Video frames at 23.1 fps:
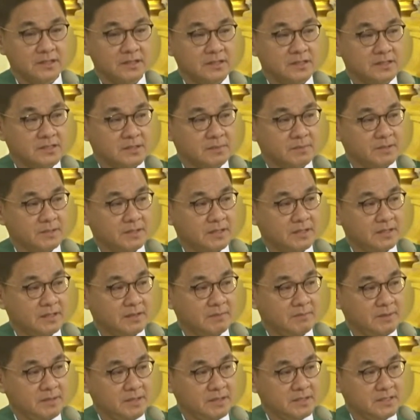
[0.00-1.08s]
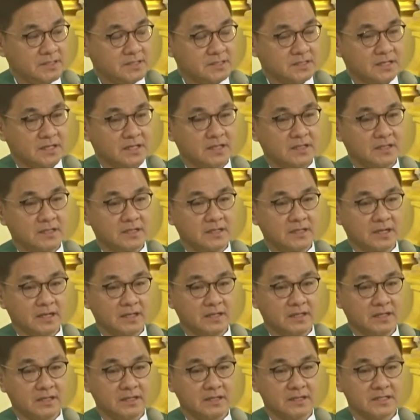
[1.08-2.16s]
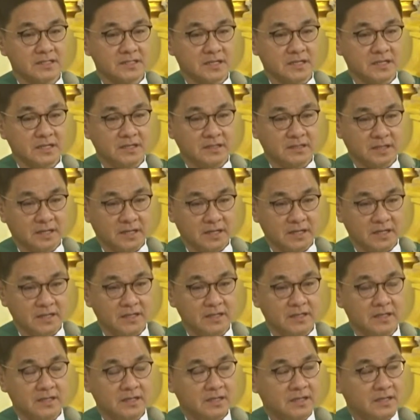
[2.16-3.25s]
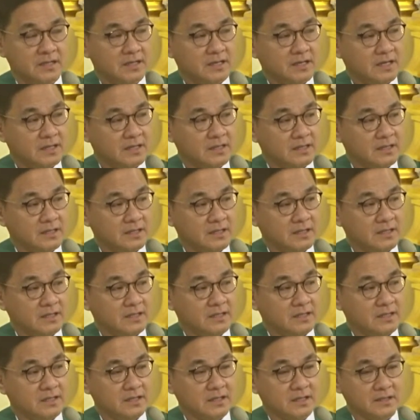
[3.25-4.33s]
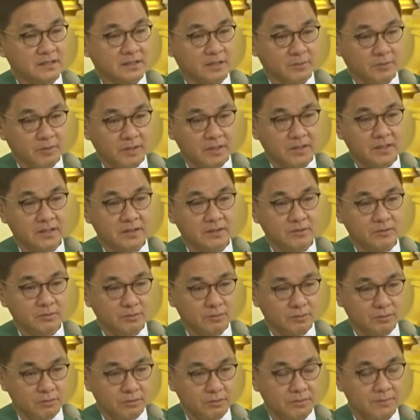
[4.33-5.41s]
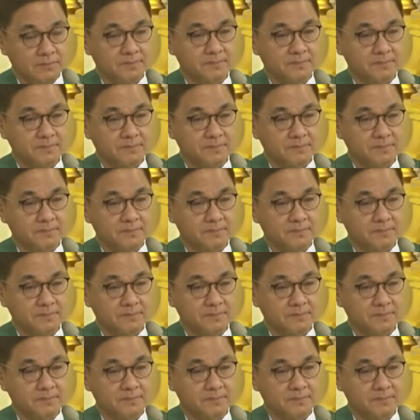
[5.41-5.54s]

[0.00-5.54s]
sa banal na misa ng kanyang salita at ng kanyang katawan at dugo.